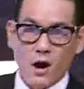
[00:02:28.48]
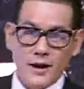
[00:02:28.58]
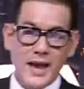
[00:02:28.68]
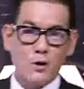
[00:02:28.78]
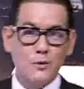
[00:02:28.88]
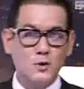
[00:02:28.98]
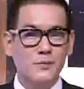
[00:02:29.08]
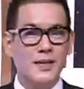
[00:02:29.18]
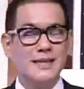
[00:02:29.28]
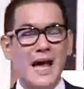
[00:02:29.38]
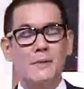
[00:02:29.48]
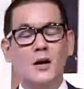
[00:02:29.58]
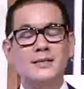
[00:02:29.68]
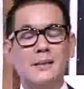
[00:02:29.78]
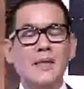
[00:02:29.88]
อนนะฮะคุณผู้ชมติดตาม
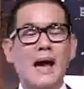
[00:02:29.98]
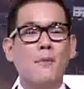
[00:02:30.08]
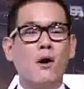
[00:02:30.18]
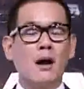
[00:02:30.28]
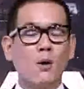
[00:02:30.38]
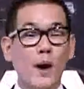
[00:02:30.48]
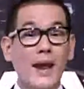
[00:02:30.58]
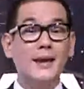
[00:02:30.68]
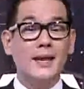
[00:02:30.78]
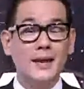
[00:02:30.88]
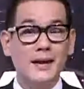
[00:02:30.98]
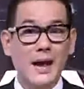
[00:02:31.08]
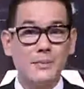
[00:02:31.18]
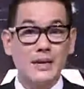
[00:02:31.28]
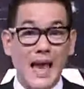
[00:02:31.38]
แล้วก็จับตามองเข้าไว้ให้ดีนะค
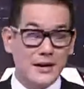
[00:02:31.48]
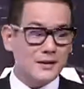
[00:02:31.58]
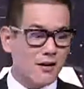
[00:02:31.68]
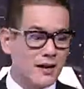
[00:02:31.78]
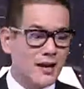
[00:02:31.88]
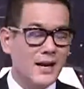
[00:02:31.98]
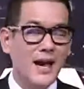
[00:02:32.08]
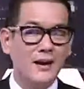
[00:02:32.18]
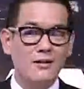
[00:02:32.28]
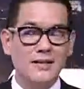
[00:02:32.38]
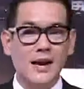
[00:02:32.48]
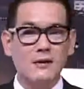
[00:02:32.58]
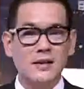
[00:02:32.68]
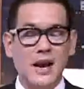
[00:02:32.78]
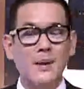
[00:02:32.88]
รับอีกอย่างหนึ่งตอนนี้เนี่ยนะนอกจาก
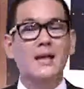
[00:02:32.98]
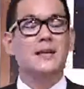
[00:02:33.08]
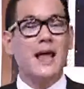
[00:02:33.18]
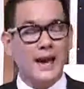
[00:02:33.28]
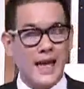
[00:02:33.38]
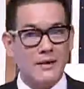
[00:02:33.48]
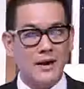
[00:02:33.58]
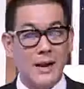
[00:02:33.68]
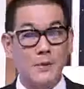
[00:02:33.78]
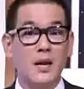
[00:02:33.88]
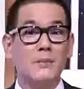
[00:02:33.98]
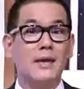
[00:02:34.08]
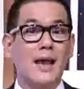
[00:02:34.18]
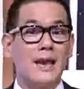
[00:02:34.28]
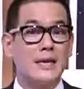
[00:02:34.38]
เขาจะรับงานแสดงแล้วเนี่ยนะครับเขายัง
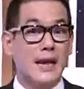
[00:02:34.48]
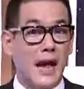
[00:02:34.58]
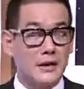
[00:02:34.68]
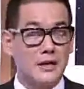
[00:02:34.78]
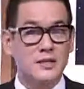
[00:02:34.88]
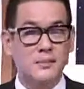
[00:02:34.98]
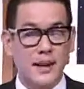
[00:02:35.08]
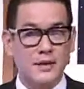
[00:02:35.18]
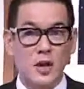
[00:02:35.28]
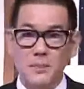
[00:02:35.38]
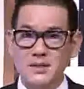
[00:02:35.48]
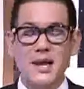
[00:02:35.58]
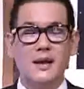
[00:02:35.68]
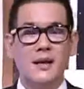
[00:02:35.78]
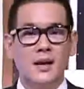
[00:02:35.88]
มีงานอีกงานหนึ่งซึ่งเป็นจ็อบพิเศ
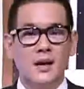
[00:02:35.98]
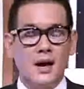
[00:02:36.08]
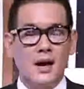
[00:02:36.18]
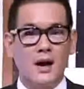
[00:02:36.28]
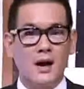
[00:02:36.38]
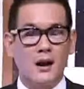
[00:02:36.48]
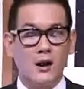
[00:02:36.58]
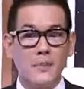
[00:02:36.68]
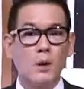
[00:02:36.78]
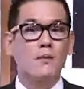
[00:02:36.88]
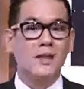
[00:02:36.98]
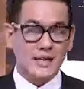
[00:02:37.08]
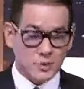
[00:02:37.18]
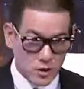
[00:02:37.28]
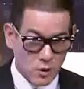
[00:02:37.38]
ษแล้วก็เป็นความถ
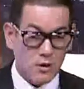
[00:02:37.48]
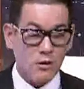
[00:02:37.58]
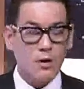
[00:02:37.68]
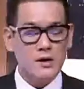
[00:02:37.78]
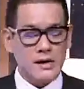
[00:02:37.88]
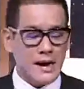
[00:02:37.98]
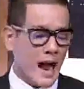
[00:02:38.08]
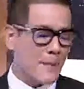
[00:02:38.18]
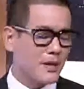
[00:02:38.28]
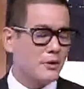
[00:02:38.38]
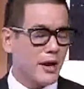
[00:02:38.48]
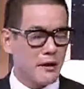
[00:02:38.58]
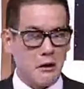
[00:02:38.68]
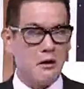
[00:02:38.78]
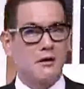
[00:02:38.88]
นัดส่วนตัวของเขาด้วยคือการเป็นเทร
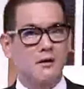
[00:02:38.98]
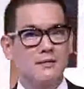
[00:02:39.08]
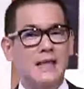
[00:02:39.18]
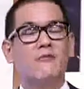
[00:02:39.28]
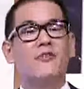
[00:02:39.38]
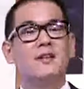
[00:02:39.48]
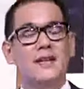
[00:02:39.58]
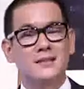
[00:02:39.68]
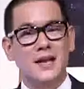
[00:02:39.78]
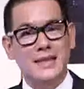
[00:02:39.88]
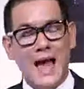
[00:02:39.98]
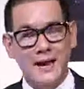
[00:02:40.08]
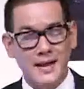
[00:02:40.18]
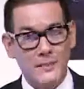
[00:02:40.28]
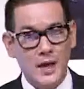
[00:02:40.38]
นเนอร์ตามฟิตเนสต่า
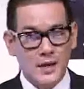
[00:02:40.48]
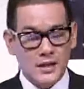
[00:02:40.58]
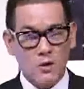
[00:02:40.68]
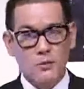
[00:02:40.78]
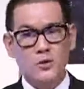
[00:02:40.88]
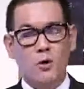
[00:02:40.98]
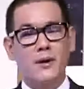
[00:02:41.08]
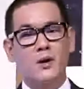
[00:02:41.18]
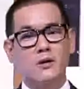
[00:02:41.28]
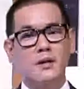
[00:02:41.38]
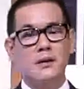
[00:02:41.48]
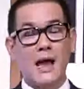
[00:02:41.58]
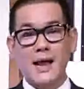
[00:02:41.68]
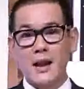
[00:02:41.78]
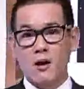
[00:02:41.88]
งๆนะครับถ้าคุณผู้ชมเป็นคนที่
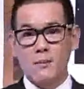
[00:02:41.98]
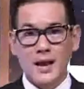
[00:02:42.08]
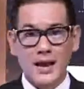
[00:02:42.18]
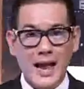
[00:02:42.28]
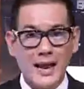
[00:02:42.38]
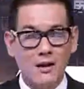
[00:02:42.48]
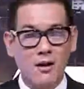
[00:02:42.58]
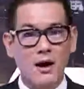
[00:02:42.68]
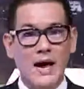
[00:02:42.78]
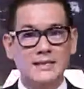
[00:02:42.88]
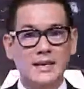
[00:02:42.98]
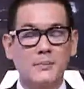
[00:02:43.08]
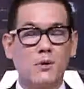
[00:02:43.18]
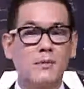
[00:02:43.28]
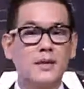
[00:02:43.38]
รักการออกกำลังกายแล้วก็อาจจะ
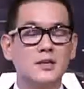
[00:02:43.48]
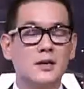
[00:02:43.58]
ได้พบได้เจอ